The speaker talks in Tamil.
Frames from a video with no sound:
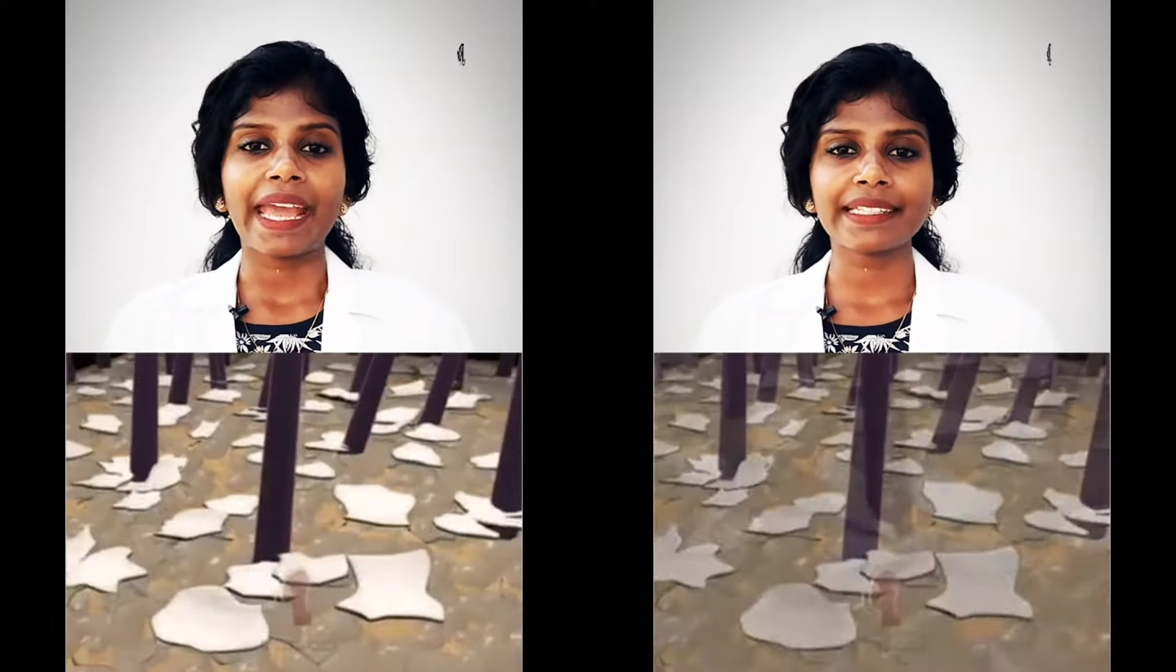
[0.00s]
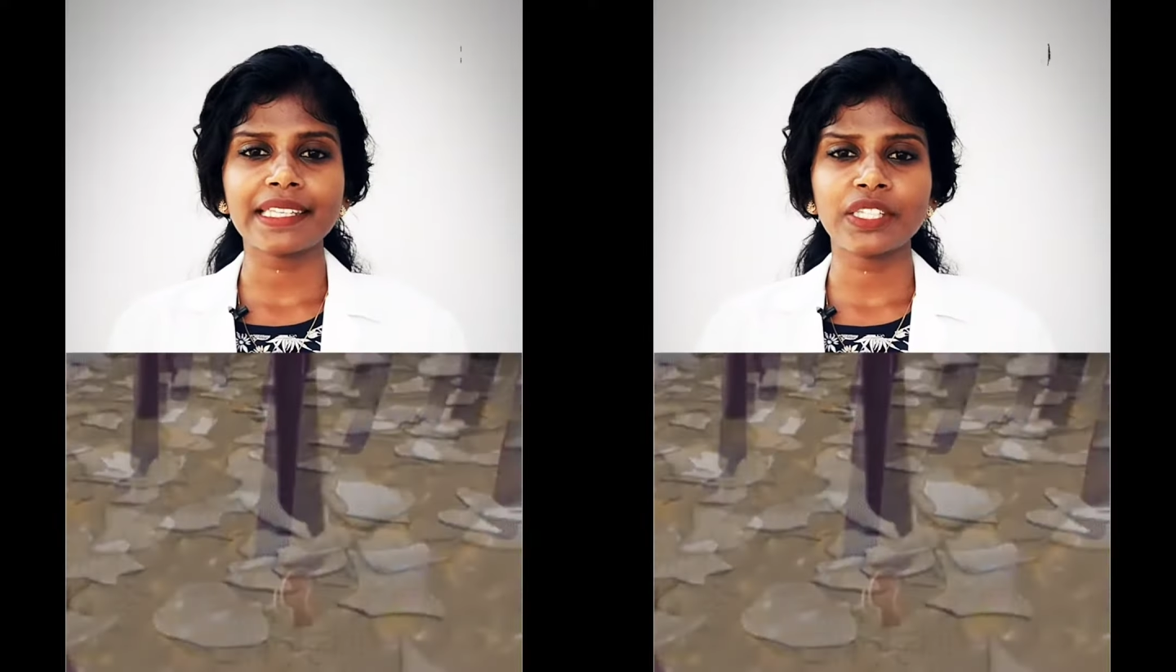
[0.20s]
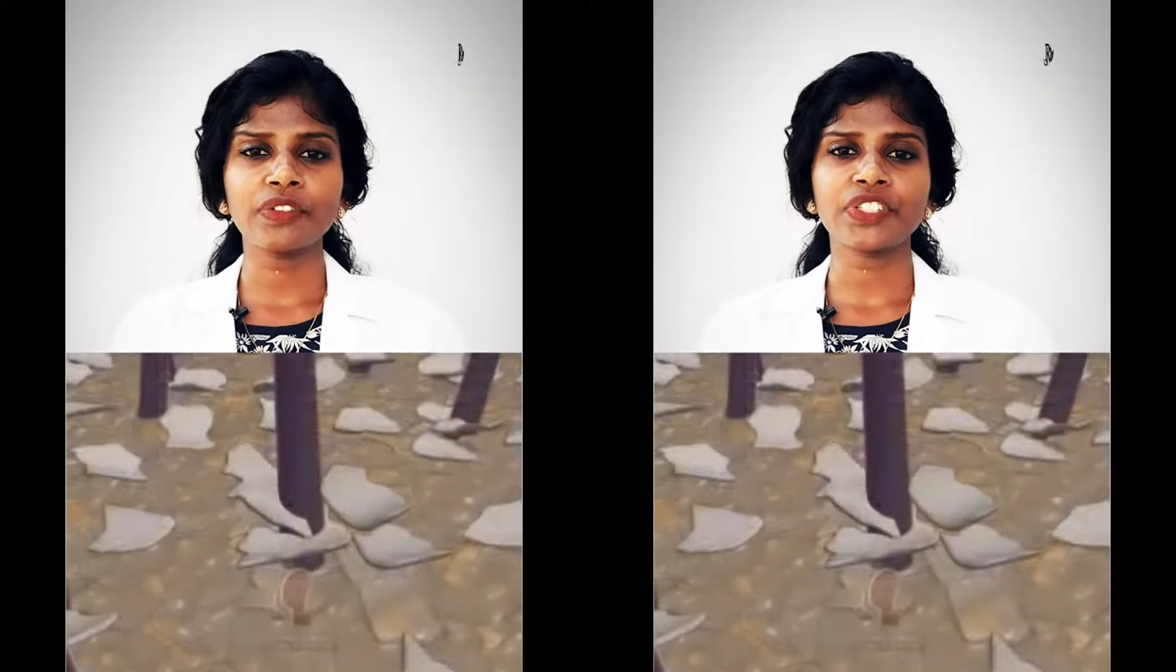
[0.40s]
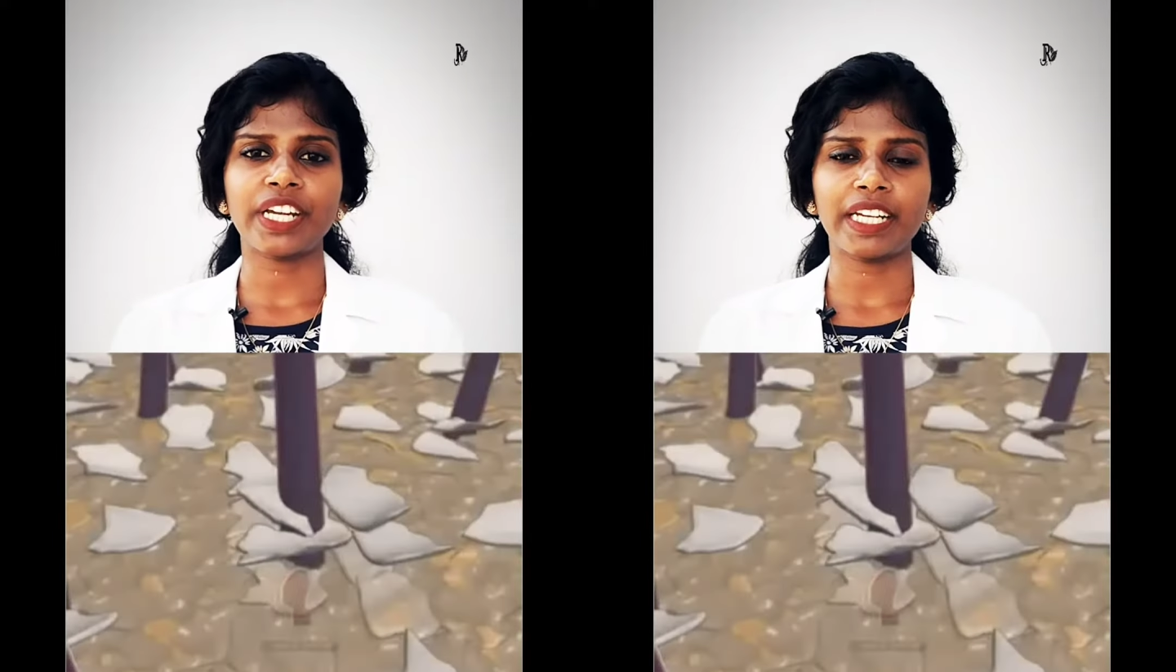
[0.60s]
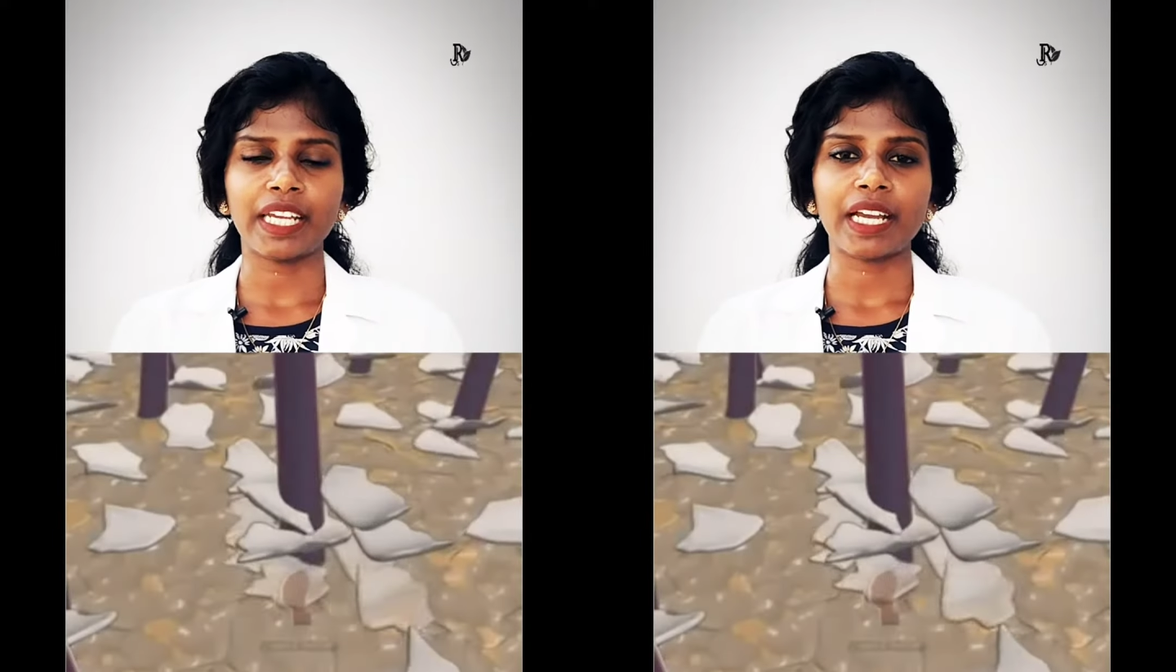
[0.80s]
எக்ஸசிவ்
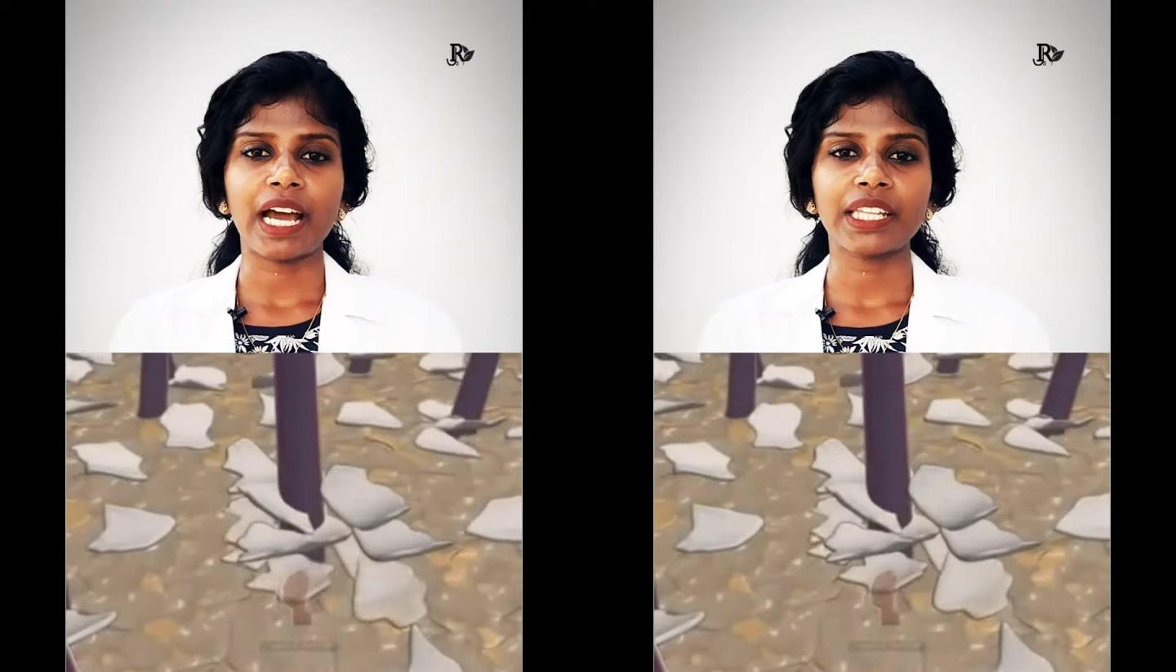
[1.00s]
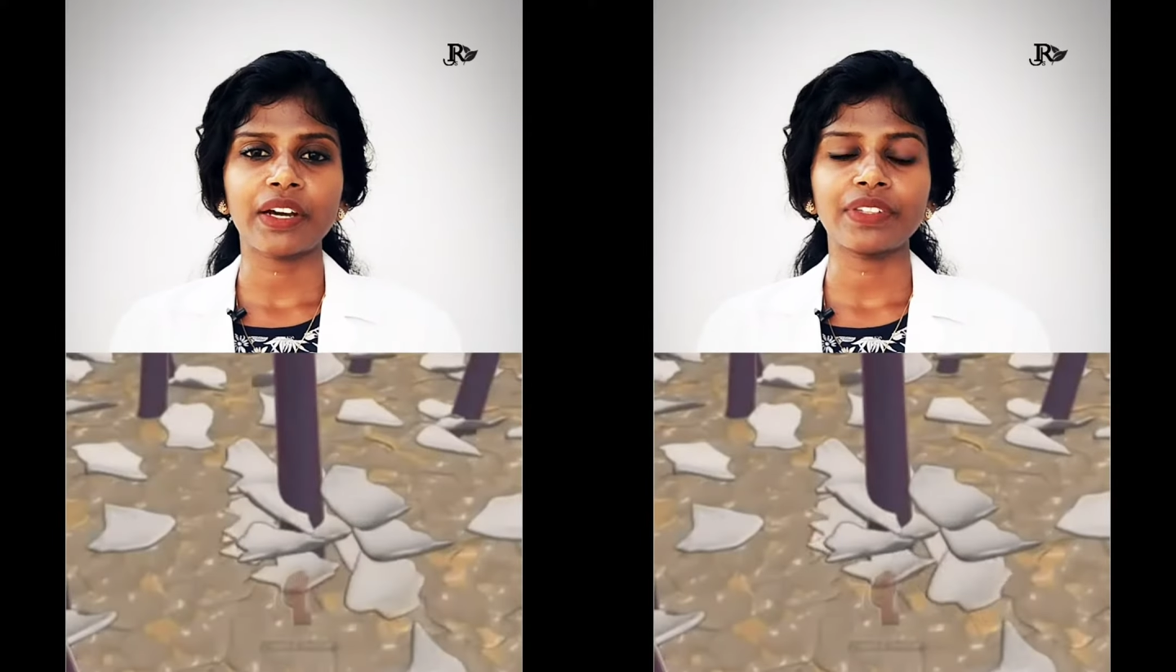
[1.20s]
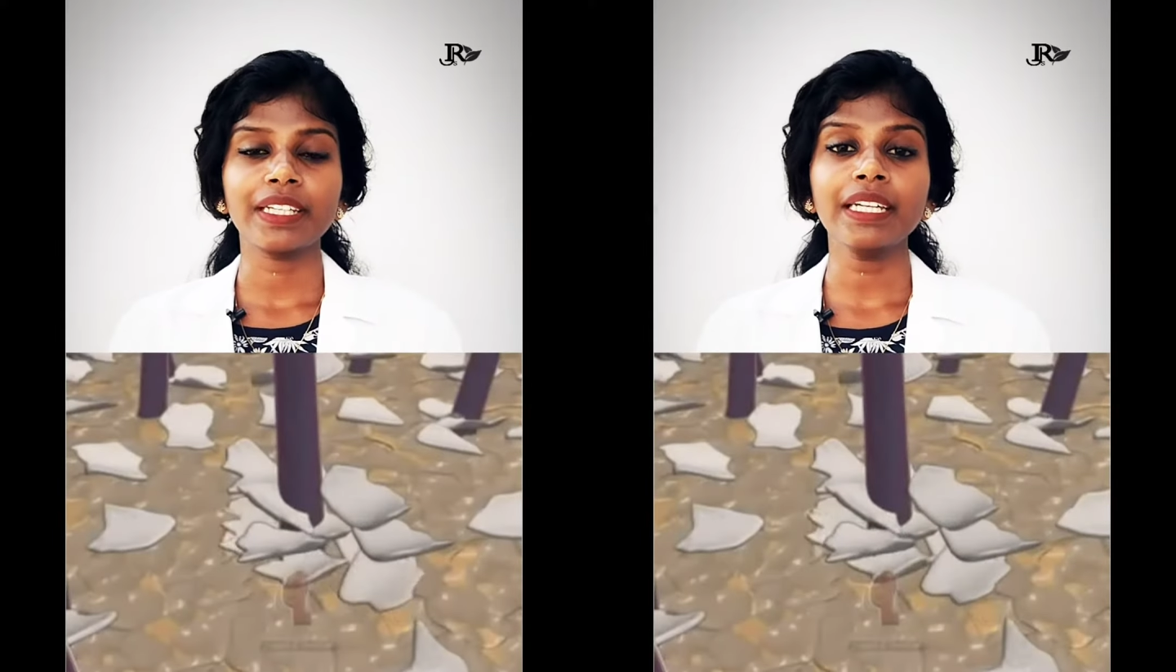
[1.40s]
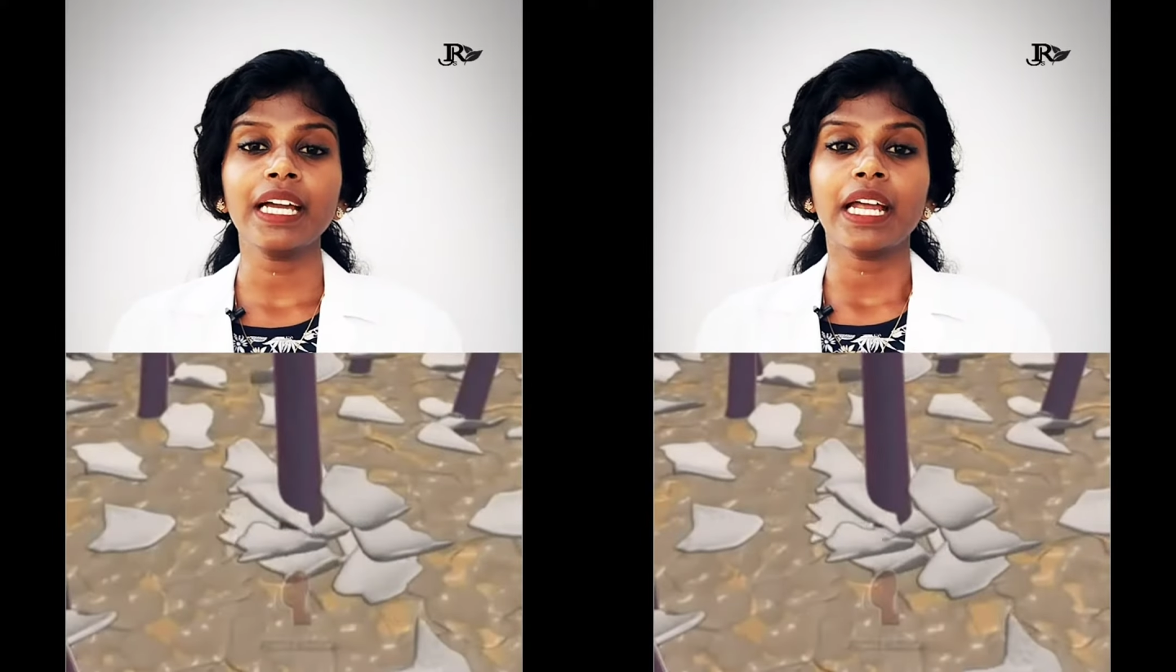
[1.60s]
ஷெட்டிங் அதாவது